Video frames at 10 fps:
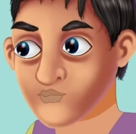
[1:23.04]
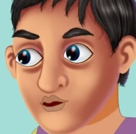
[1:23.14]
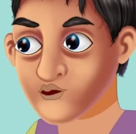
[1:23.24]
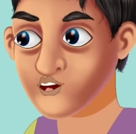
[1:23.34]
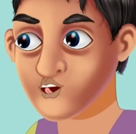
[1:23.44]

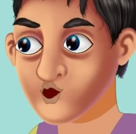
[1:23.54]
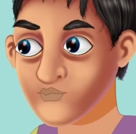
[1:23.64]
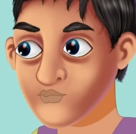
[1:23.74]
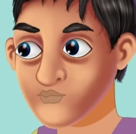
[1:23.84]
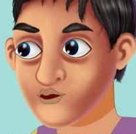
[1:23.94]
मालिक
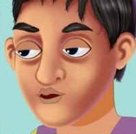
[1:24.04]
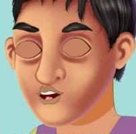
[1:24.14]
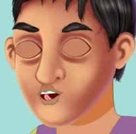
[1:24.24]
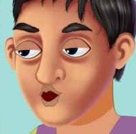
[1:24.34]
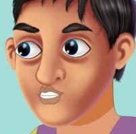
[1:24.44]
वो
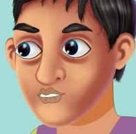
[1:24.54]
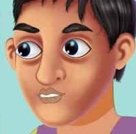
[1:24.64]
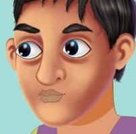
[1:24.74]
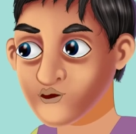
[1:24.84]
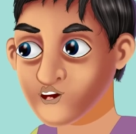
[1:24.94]
तो खुद
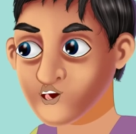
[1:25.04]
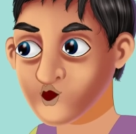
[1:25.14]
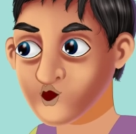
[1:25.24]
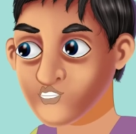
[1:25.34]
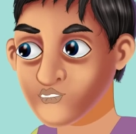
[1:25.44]
को
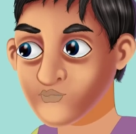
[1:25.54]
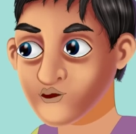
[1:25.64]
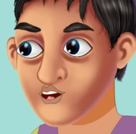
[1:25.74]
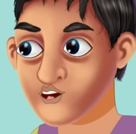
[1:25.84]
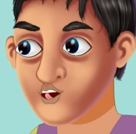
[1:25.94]
दुकान का मालिक
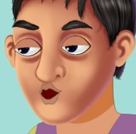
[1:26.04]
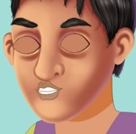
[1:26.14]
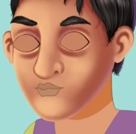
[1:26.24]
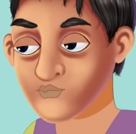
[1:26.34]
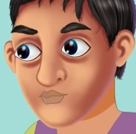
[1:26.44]
समझता
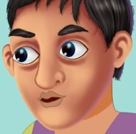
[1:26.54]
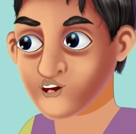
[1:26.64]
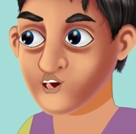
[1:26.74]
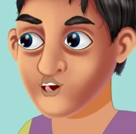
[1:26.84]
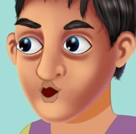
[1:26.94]
है
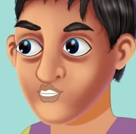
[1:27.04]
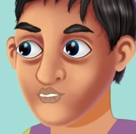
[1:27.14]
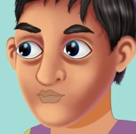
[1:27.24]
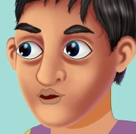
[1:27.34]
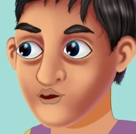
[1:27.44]
और जब
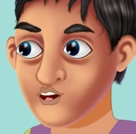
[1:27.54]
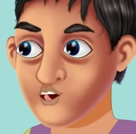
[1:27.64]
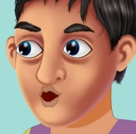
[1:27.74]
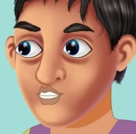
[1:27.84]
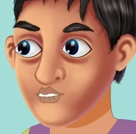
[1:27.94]
उसका दिल
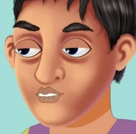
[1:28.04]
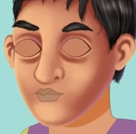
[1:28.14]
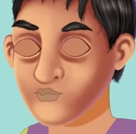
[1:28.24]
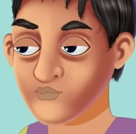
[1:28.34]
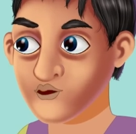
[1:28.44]
करता है
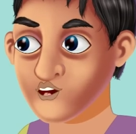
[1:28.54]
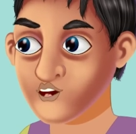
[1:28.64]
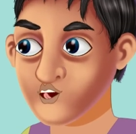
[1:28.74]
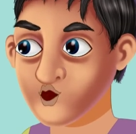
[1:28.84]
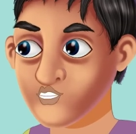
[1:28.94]
वो
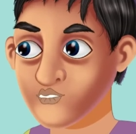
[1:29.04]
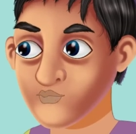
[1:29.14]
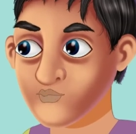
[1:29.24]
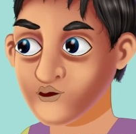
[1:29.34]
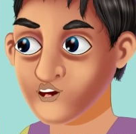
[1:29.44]
दुकान का
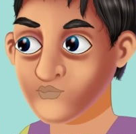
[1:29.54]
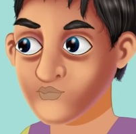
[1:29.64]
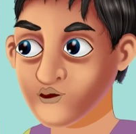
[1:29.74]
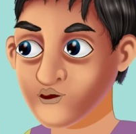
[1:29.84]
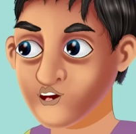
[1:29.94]

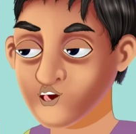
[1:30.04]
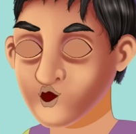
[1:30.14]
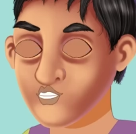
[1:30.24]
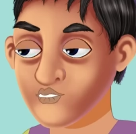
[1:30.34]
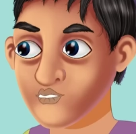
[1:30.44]
सामान घर ले
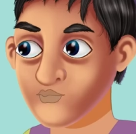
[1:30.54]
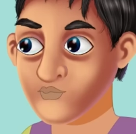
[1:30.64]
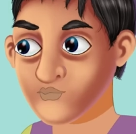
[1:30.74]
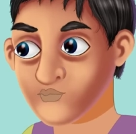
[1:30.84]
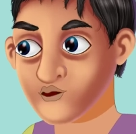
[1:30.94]
जाता है
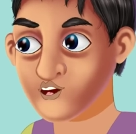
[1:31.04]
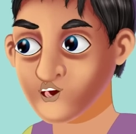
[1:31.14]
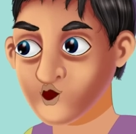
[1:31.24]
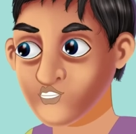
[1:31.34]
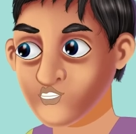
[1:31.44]

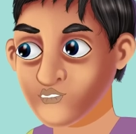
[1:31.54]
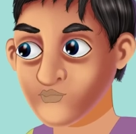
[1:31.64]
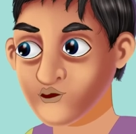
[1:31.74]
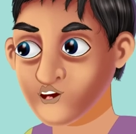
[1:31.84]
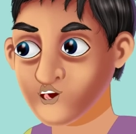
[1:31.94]
यहाँ तक
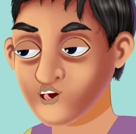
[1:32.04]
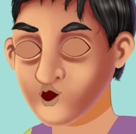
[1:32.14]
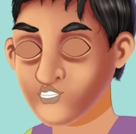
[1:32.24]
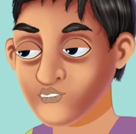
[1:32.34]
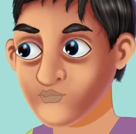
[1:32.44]
कि पैसे
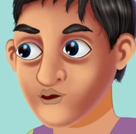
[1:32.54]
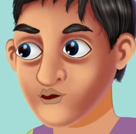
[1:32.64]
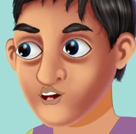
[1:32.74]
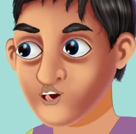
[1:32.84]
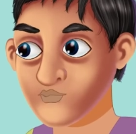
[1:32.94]
भी ले
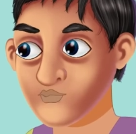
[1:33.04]
जाता है